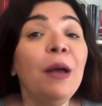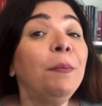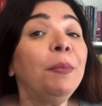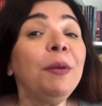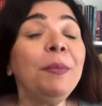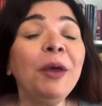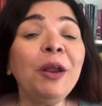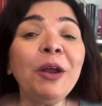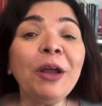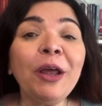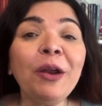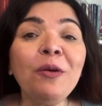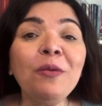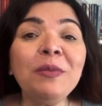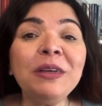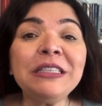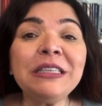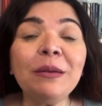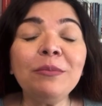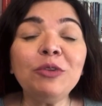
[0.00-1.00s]
Primeiro, eu quero
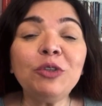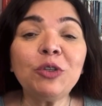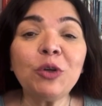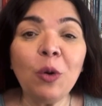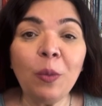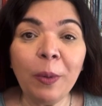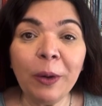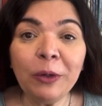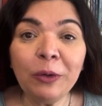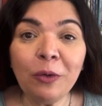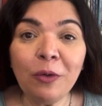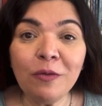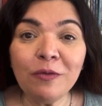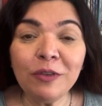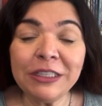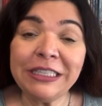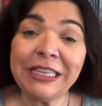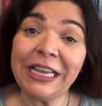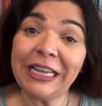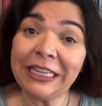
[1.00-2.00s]
começar me desculpando com
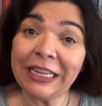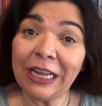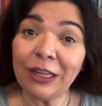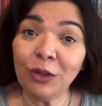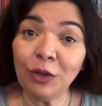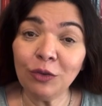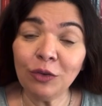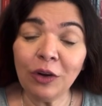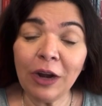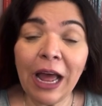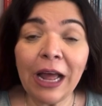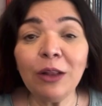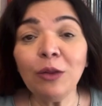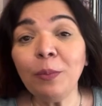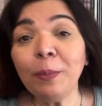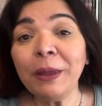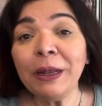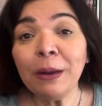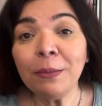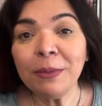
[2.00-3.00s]
você que está aí do outro lado
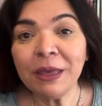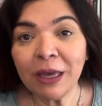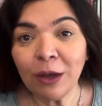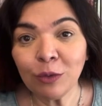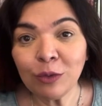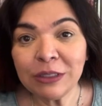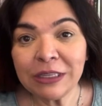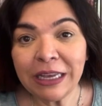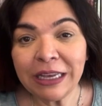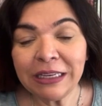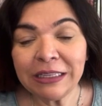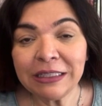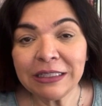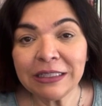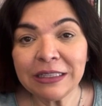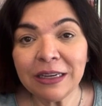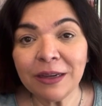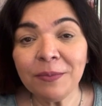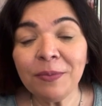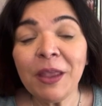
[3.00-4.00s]
pela minha
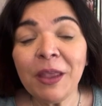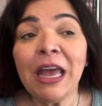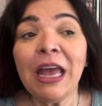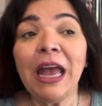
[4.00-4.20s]
ausência.